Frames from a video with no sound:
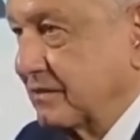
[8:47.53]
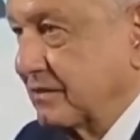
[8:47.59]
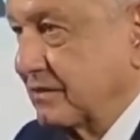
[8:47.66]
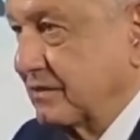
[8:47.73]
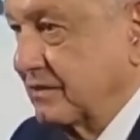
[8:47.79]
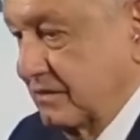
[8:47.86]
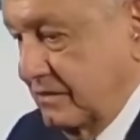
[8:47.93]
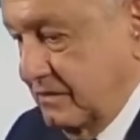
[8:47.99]

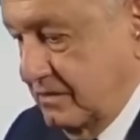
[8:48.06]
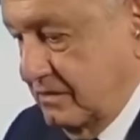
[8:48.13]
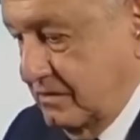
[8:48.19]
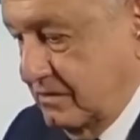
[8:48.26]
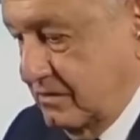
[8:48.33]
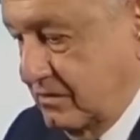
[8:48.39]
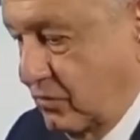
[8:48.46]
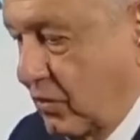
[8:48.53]
eh,
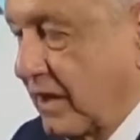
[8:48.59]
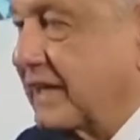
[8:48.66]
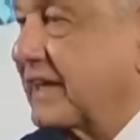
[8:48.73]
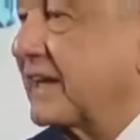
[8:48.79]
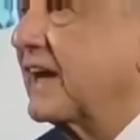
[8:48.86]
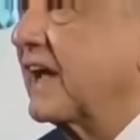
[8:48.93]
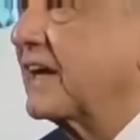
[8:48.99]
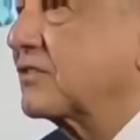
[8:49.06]

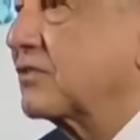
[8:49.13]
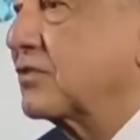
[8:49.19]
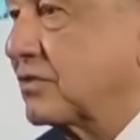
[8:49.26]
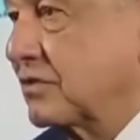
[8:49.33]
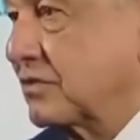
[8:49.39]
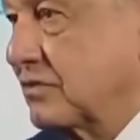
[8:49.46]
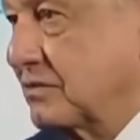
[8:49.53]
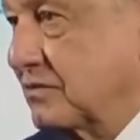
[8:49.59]
cualquier acto
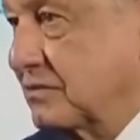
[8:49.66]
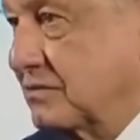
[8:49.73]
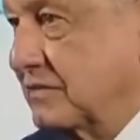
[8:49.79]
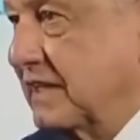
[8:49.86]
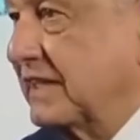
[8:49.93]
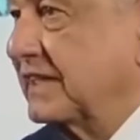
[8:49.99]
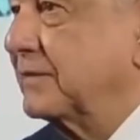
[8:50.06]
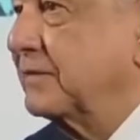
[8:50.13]

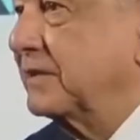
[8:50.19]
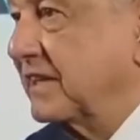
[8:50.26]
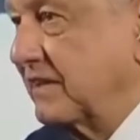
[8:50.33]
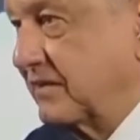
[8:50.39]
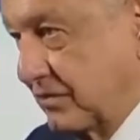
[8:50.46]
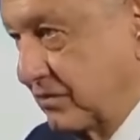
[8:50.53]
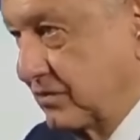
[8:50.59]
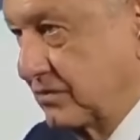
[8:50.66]
de
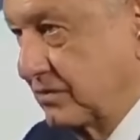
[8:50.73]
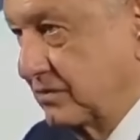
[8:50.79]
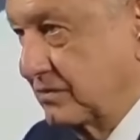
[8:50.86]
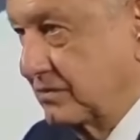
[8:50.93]
intimidación,